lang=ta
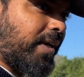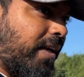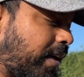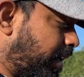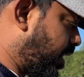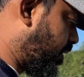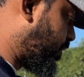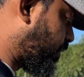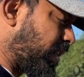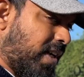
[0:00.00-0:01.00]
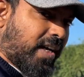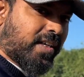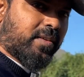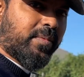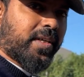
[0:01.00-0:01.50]
பண்ணிகிட்டு இருக்காங்க சுற்றி
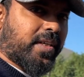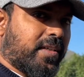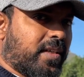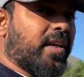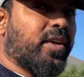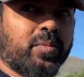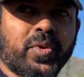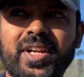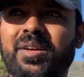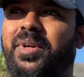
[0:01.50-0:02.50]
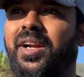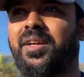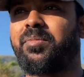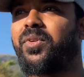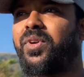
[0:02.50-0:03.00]
நடக்கிற மாதிரி இன்னும் முடியல பட்
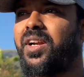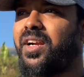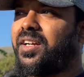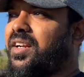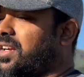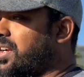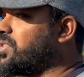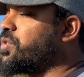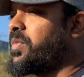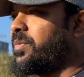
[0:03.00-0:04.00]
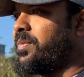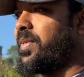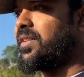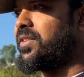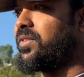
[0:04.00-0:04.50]
ஆனால் இப்போ கூட நடக்கலாம் நாங்கள் சும்மா போய்
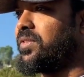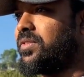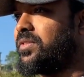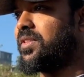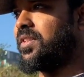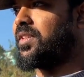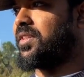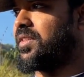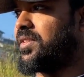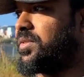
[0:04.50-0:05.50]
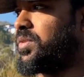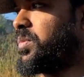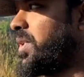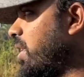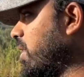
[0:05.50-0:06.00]
பார்த்துட்டு வந்தோம்
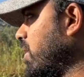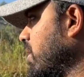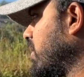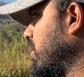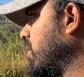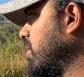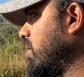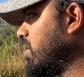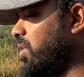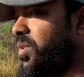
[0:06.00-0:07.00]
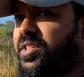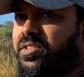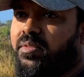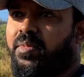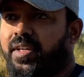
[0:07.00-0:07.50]
சூப்பராக இருக்குது
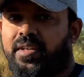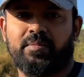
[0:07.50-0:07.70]
லொக்கேஷனே பயங்கர